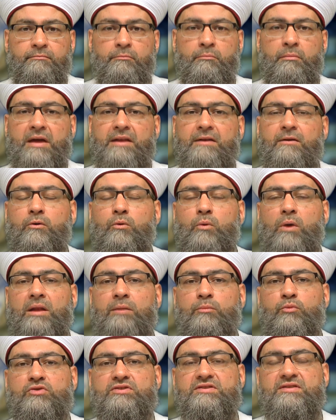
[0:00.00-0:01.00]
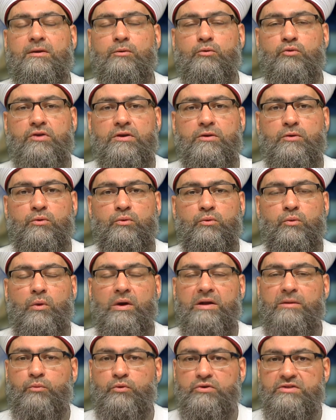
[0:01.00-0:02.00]
من هو المستوطن
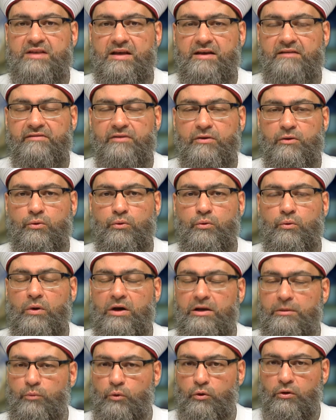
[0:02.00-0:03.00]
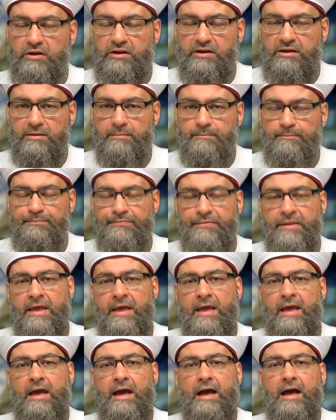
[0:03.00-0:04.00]
والمسافر والمقيم
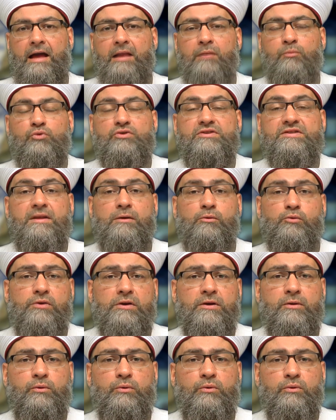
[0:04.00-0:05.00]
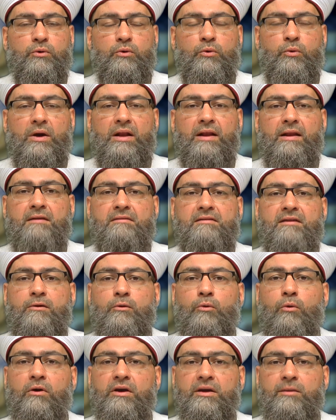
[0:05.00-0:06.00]
المستوطن هو
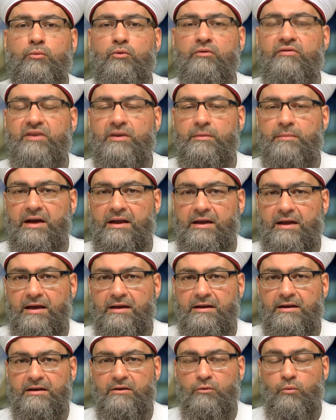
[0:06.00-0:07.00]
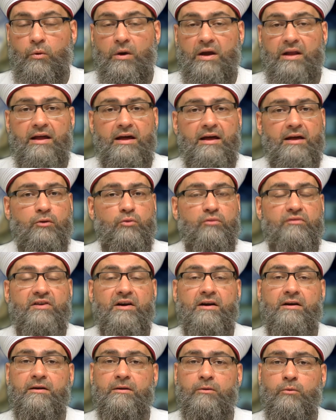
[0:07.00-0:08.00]
الذي يقيم في مكان ولا
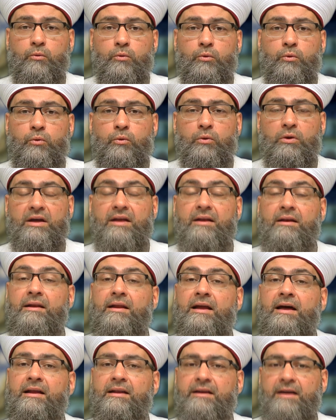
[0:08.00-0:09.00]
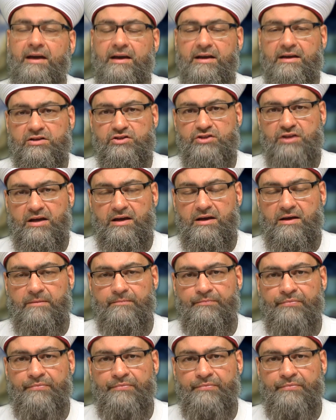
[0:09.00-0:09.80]
يفارقه الا لحاجه